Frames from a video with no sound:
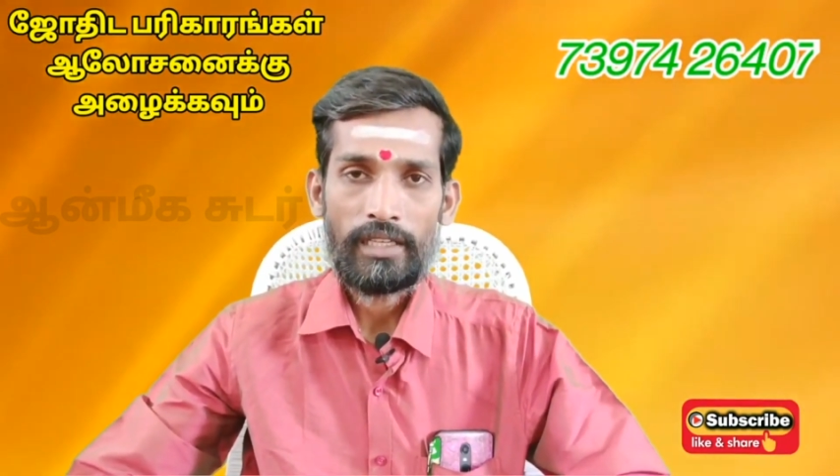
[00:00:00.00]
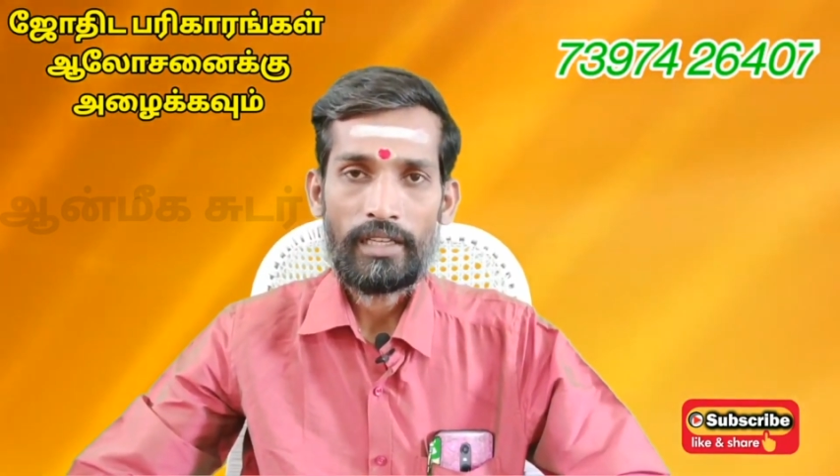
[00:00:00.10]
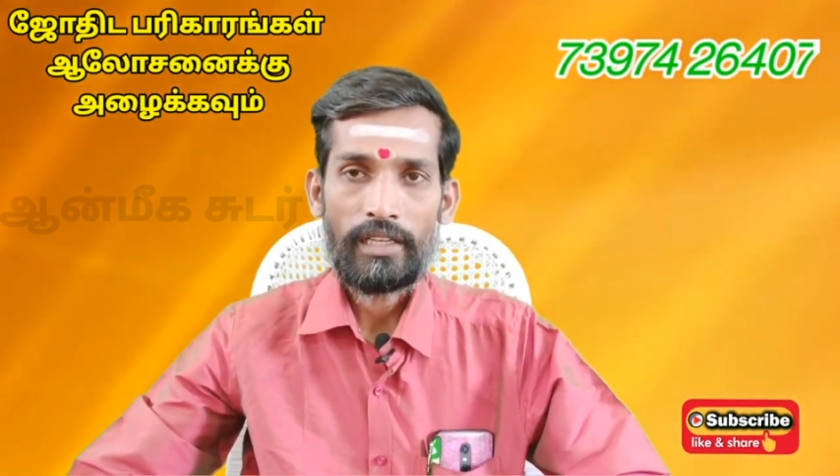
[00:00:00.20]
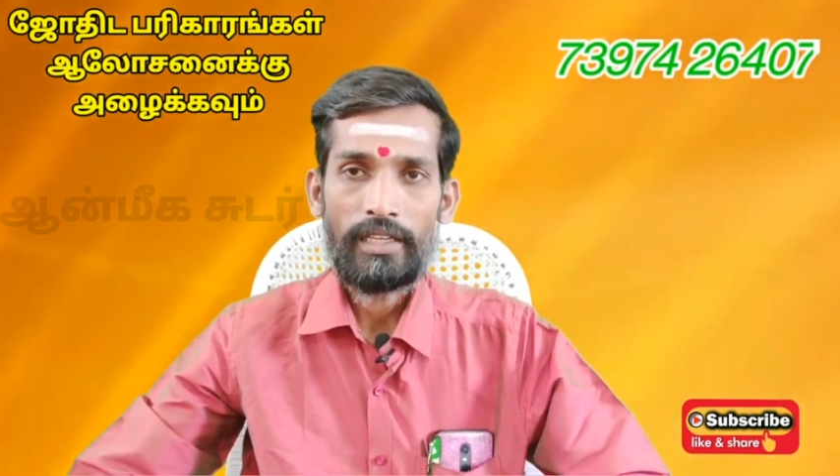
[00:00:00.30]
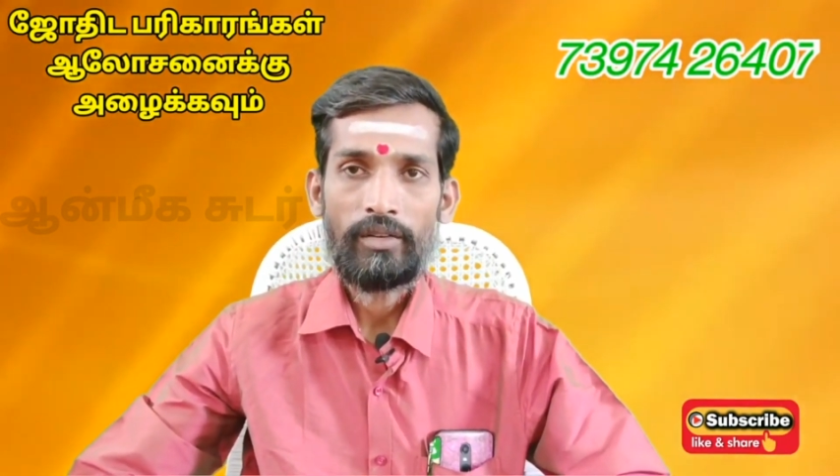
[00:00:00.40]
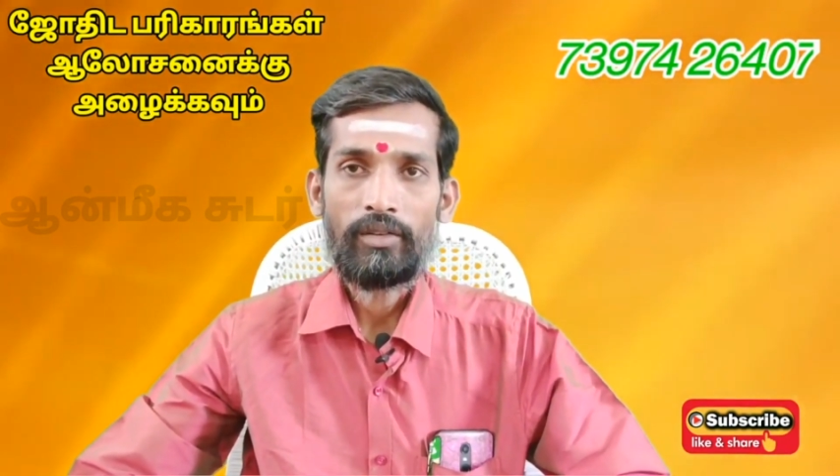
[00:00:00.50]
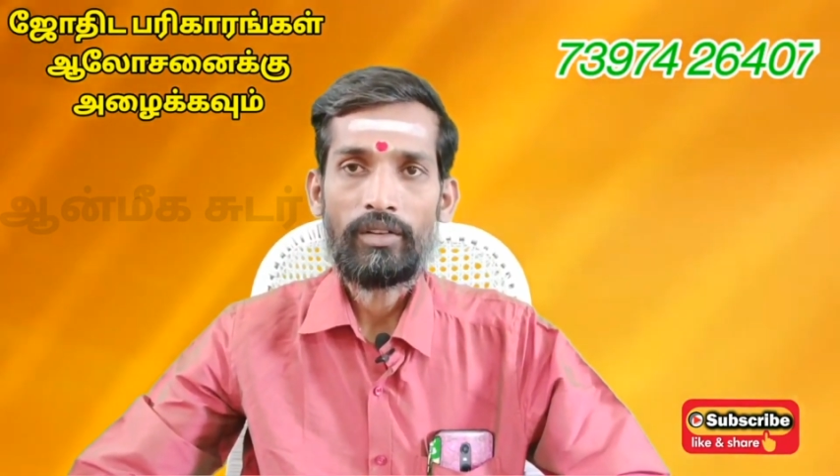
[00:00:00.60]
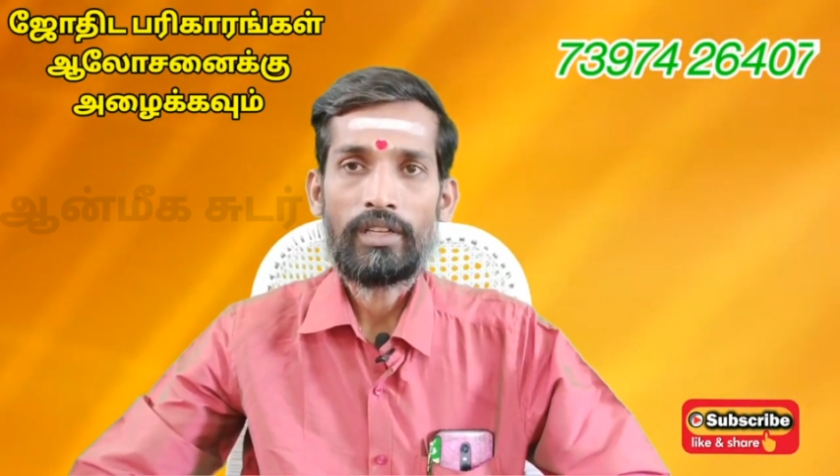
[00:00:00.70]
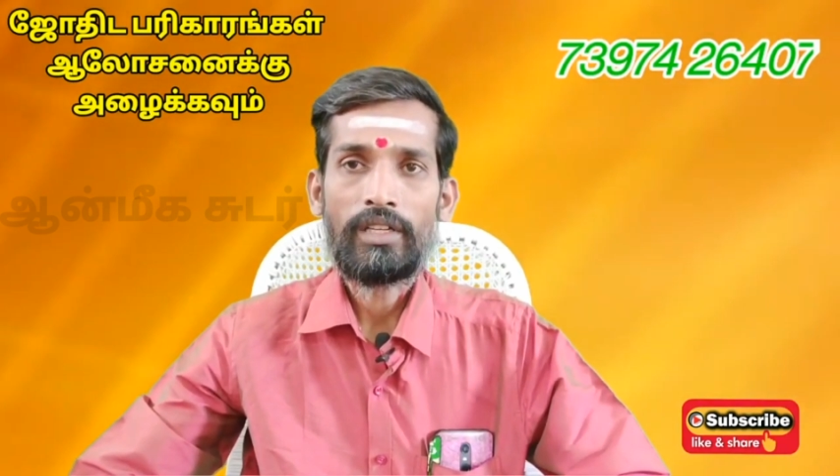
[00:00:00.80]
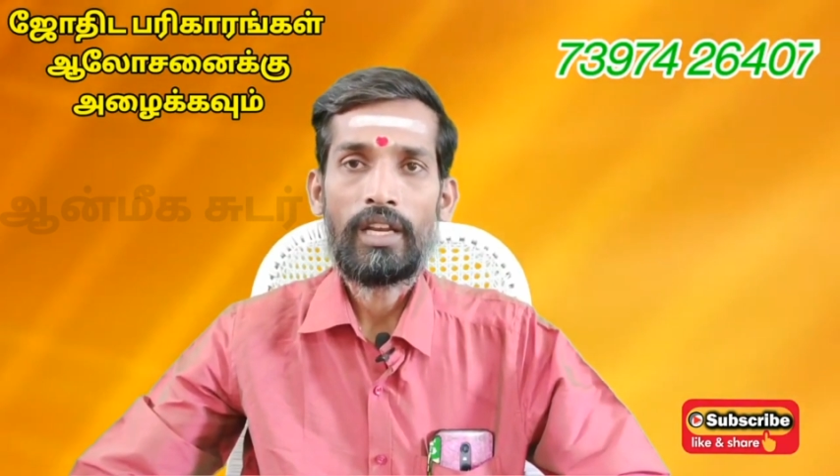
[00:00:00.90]
என்று
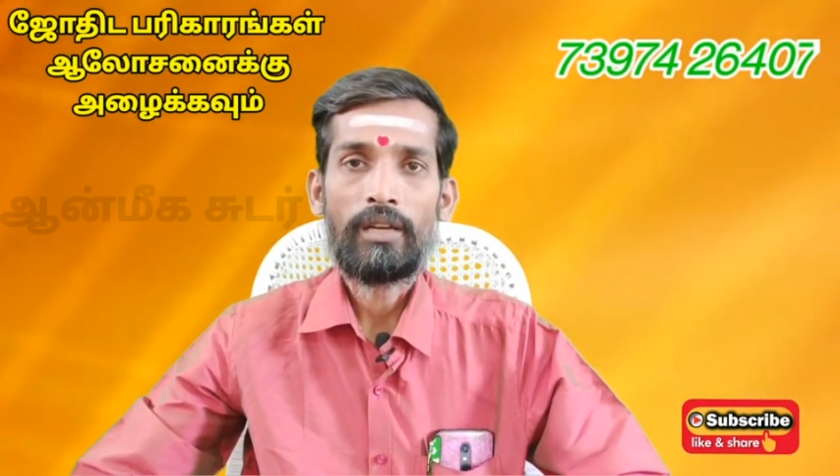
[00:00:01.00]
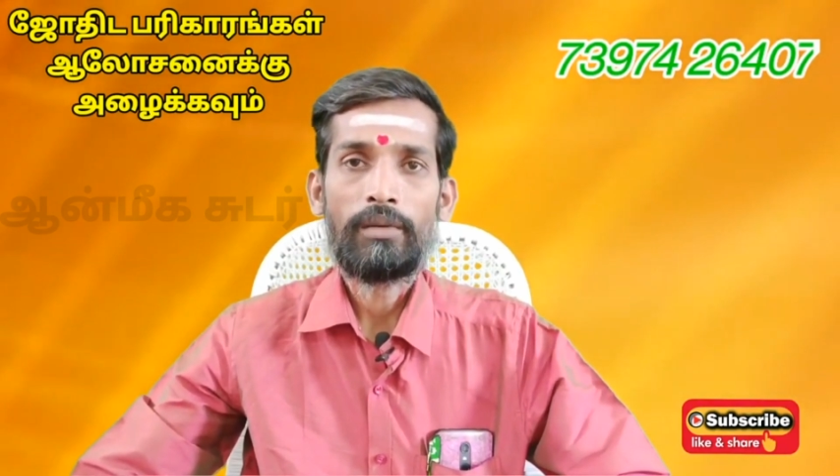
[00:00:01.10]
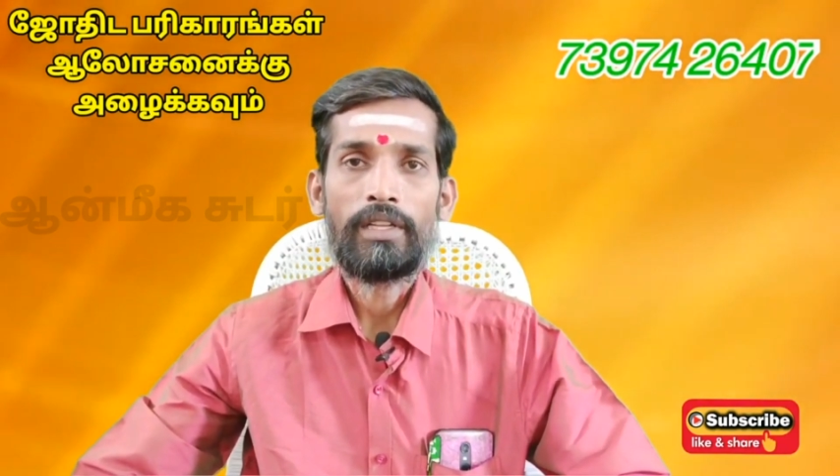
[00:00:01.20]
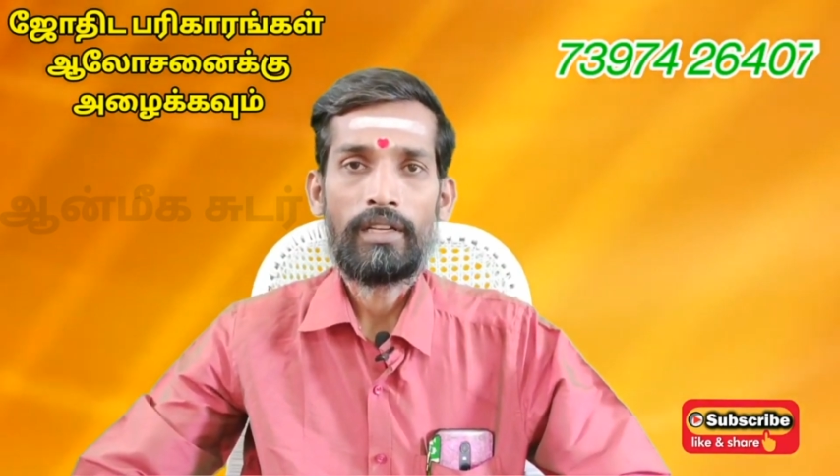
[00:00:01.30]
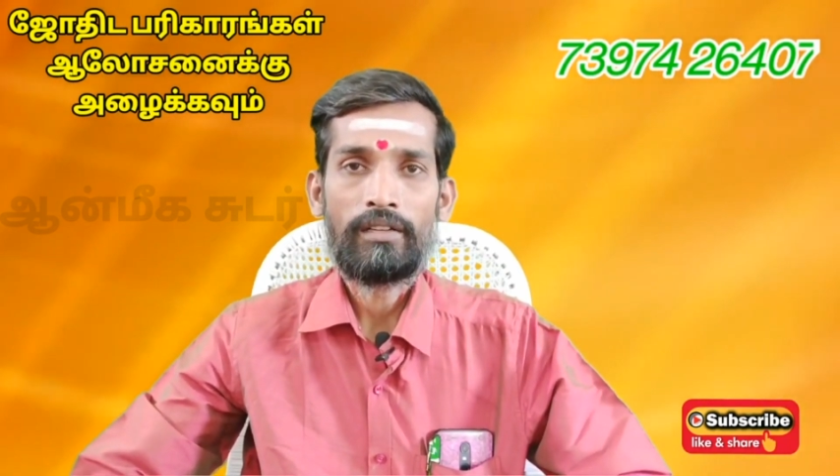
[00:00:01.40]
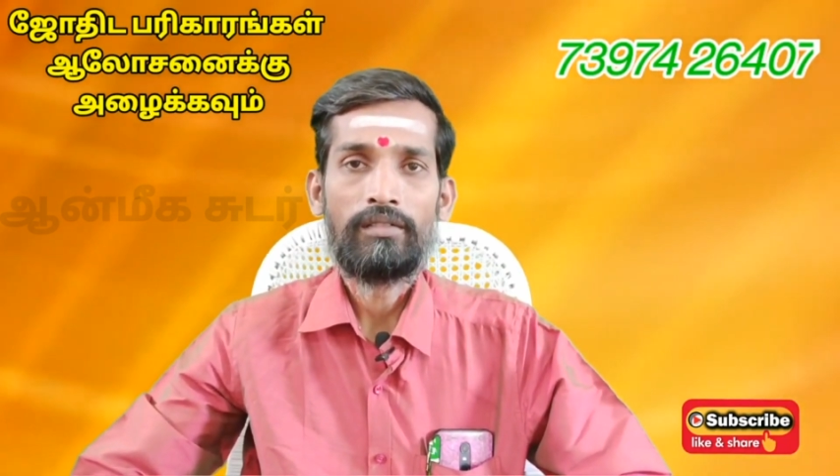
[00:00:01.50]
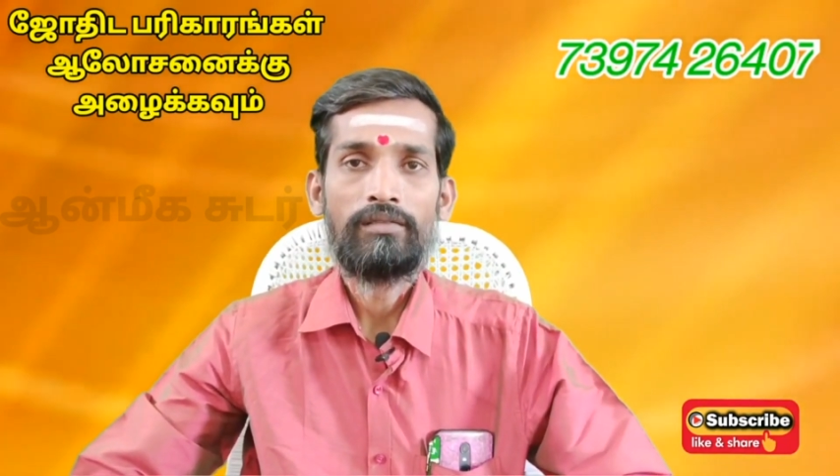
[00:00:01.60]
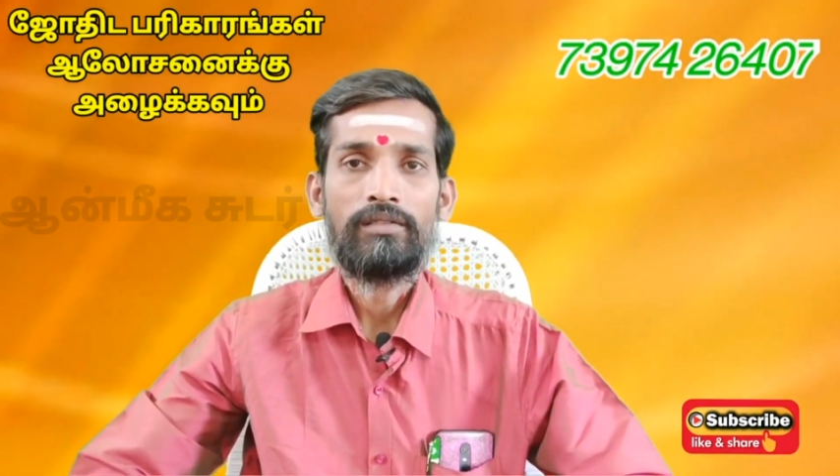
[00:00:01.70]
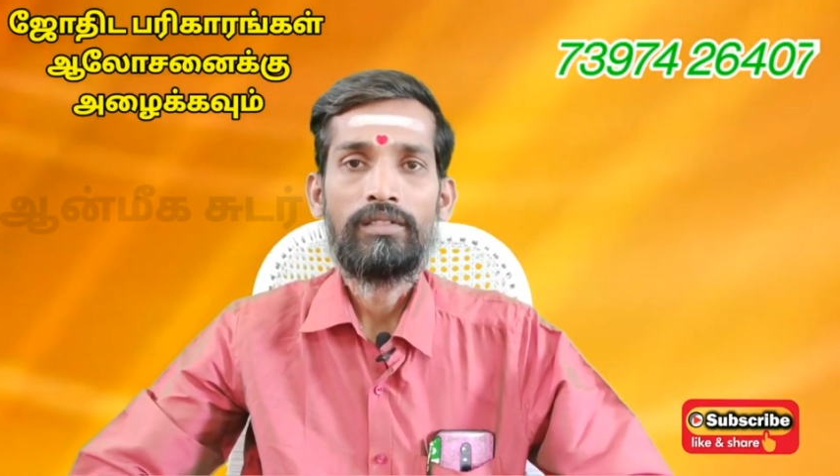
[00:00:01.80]
உங்களுக்கு நல்லபடியாக நடக்கும்